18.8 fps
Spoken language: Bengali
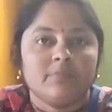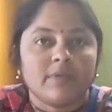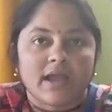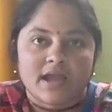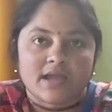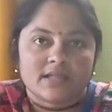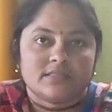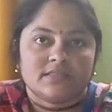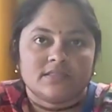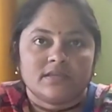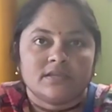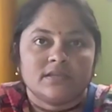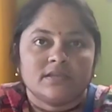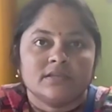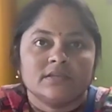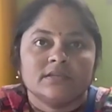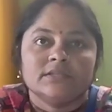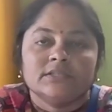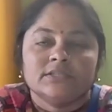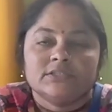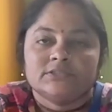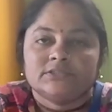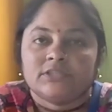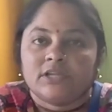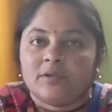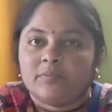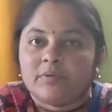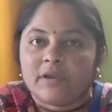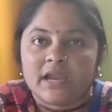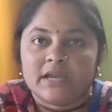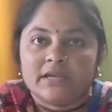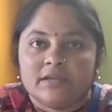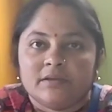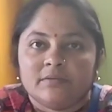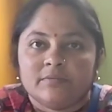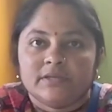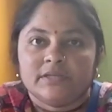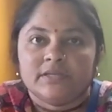ভাত সব রান্না
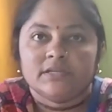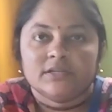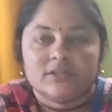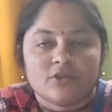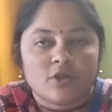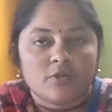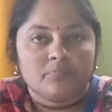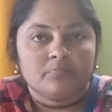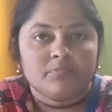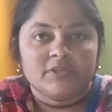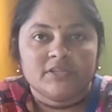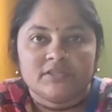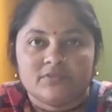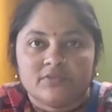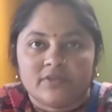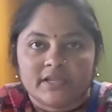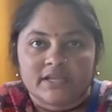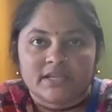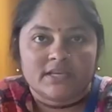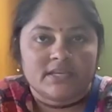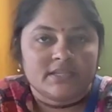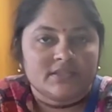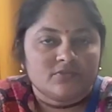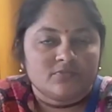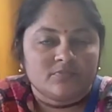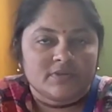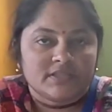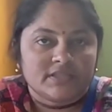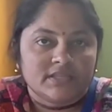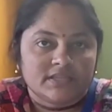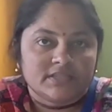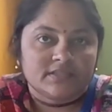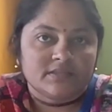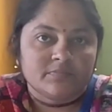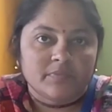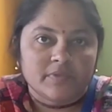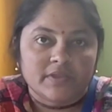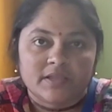বান্না কমপ্লিট হয়ে গেলে তোমরা দেখতে
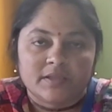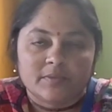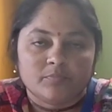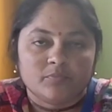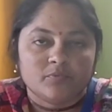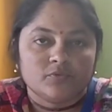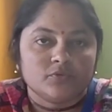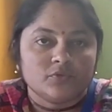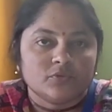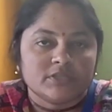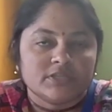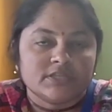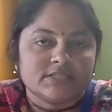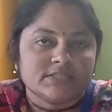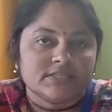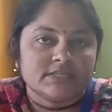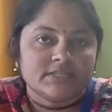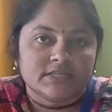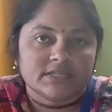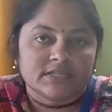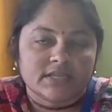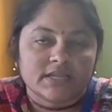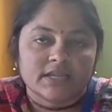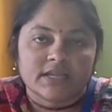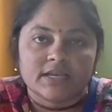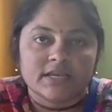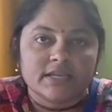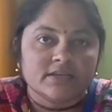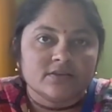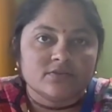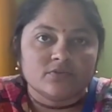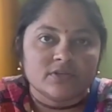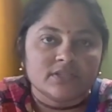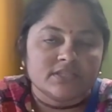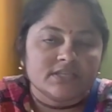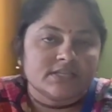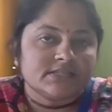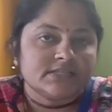পেলে পুরো কিচেনটাকে ক্লিন করে
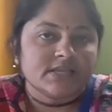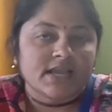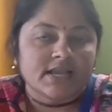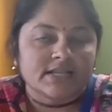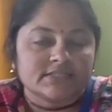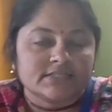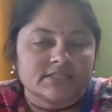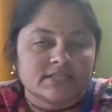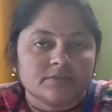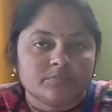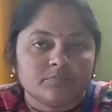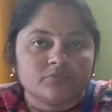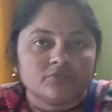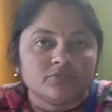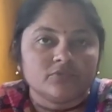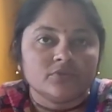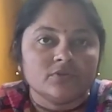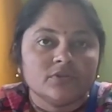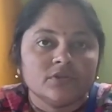দিয়েছি আজকে পুরো